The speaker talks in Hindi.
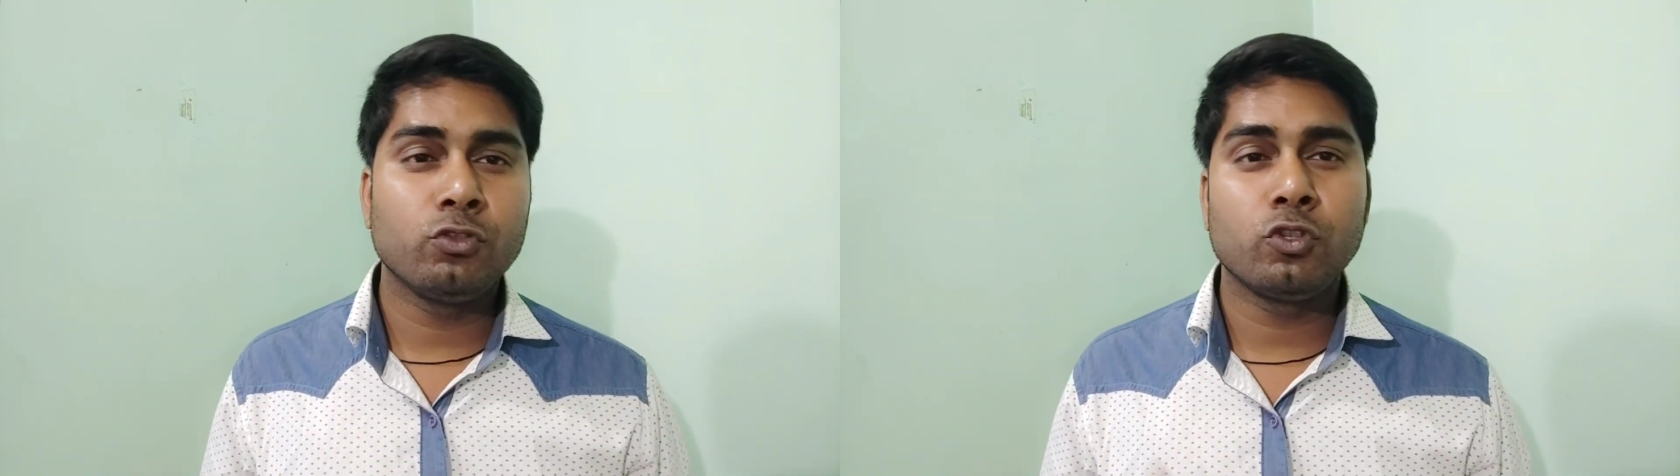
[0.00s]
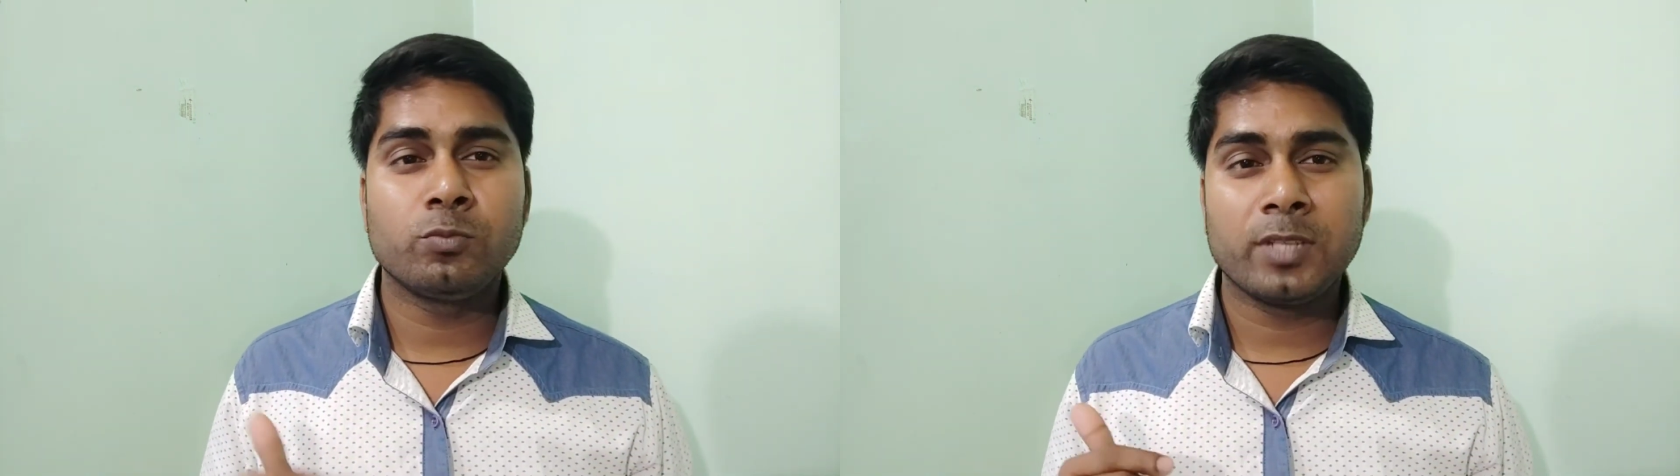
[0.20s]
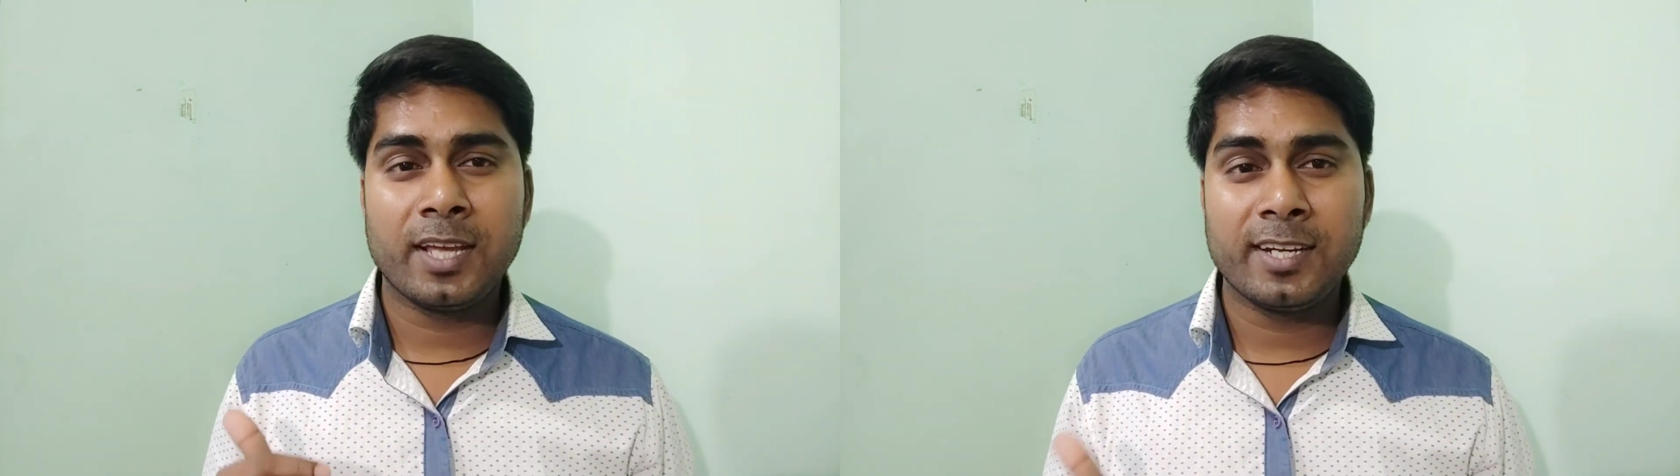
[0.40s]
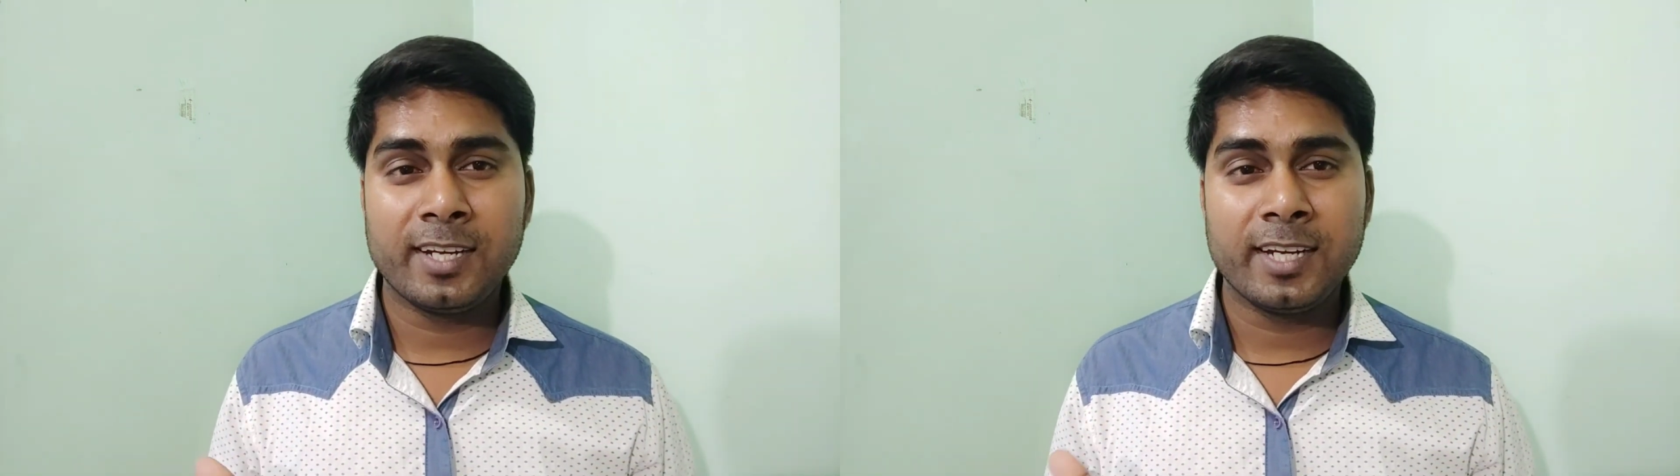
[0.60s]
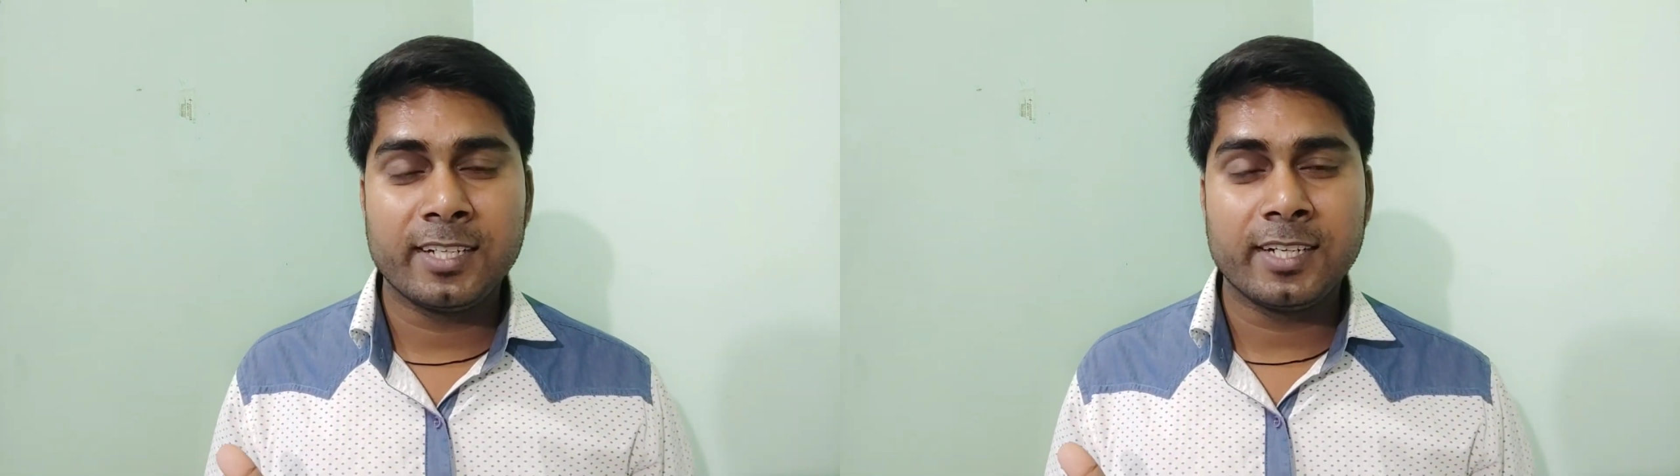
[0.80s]
यूट्यूब से
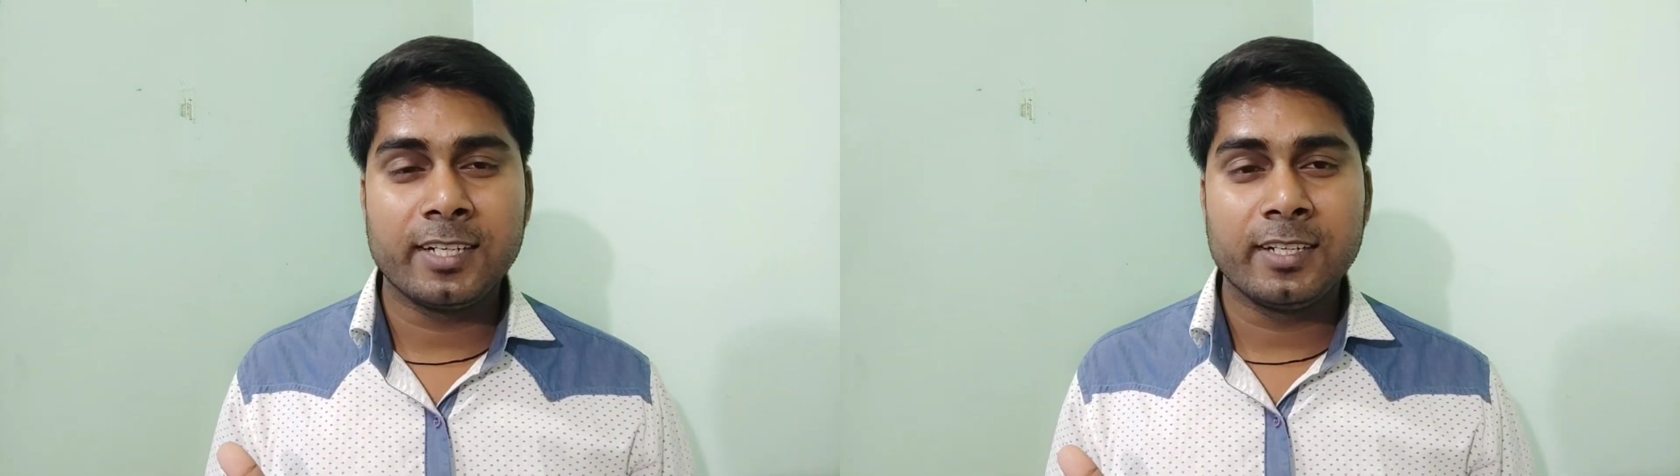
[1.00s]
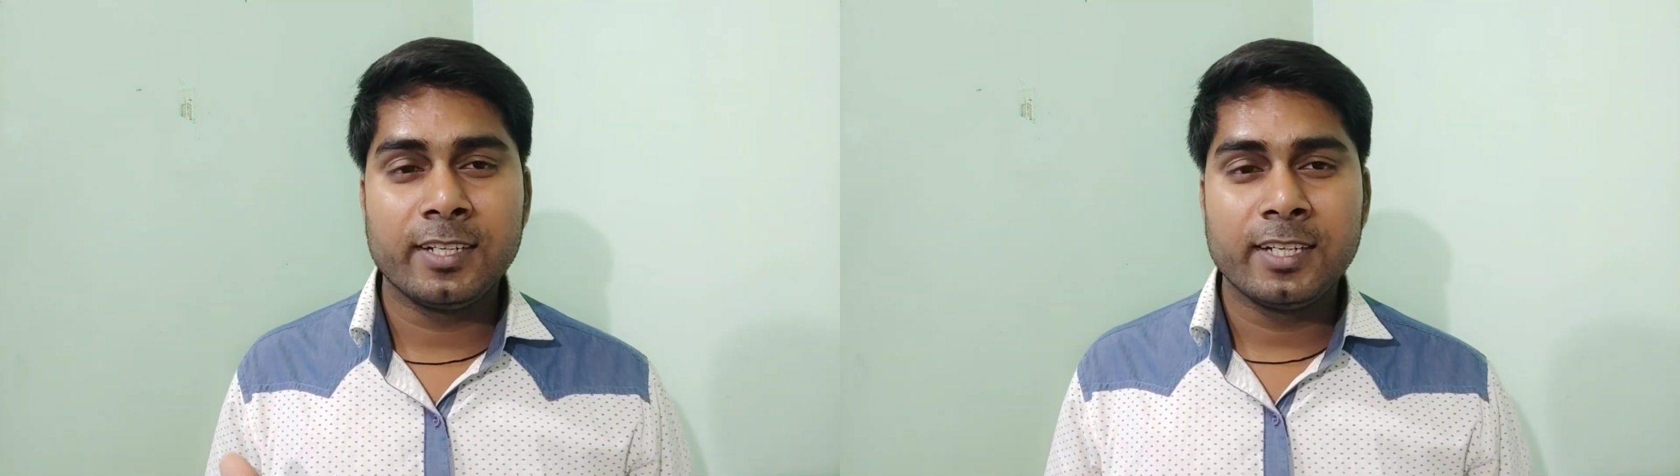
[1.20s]
रिलेटेड